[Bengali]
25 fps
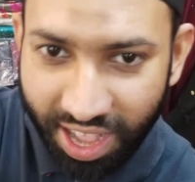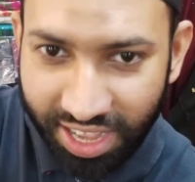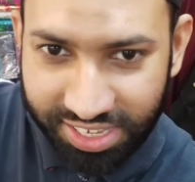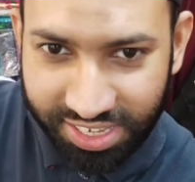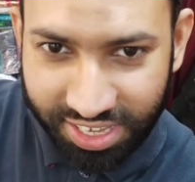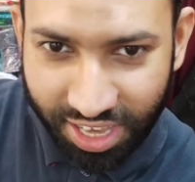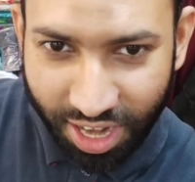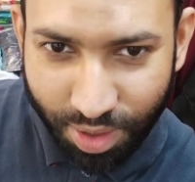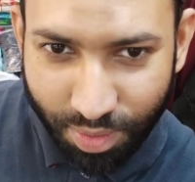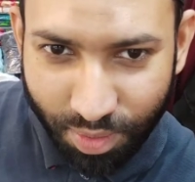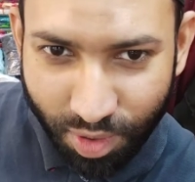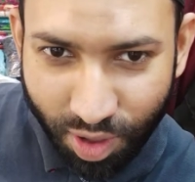
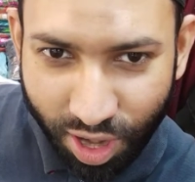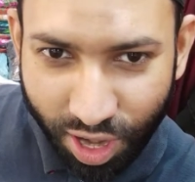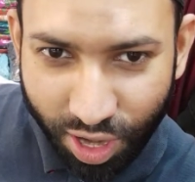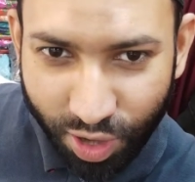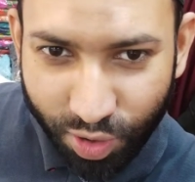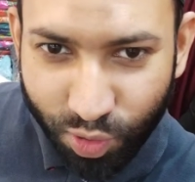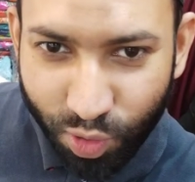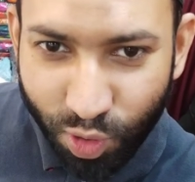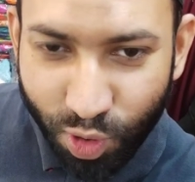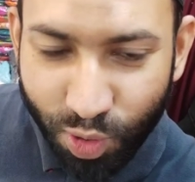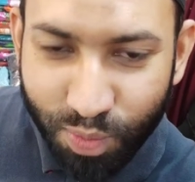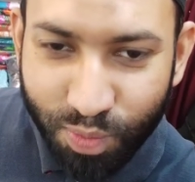আসসালামু
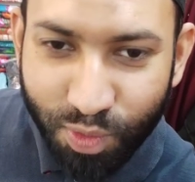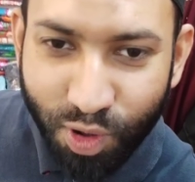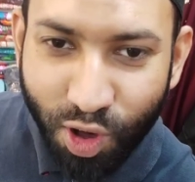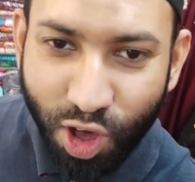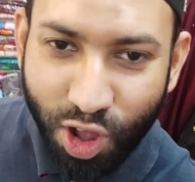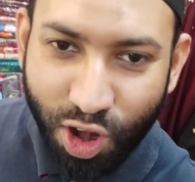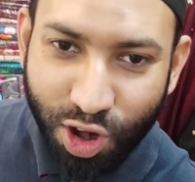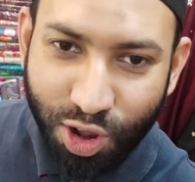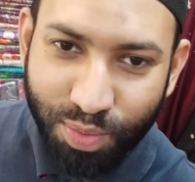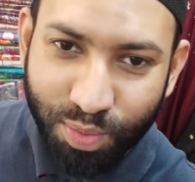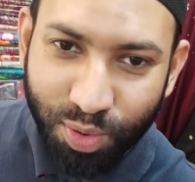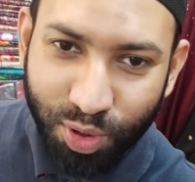আলাইকুম
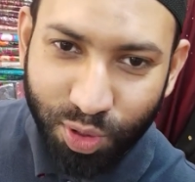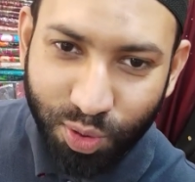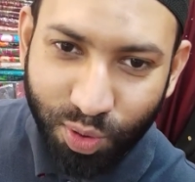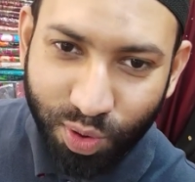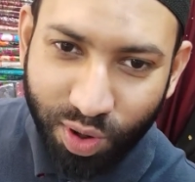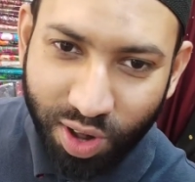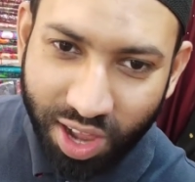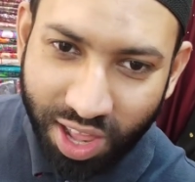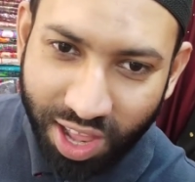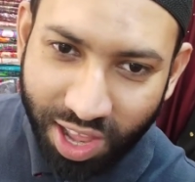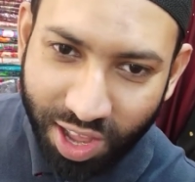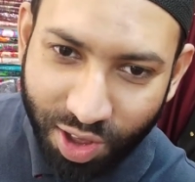
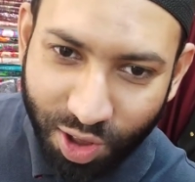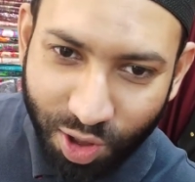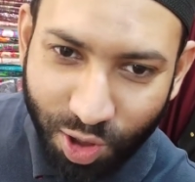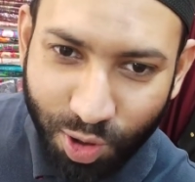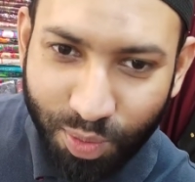আহমতুল্লাহ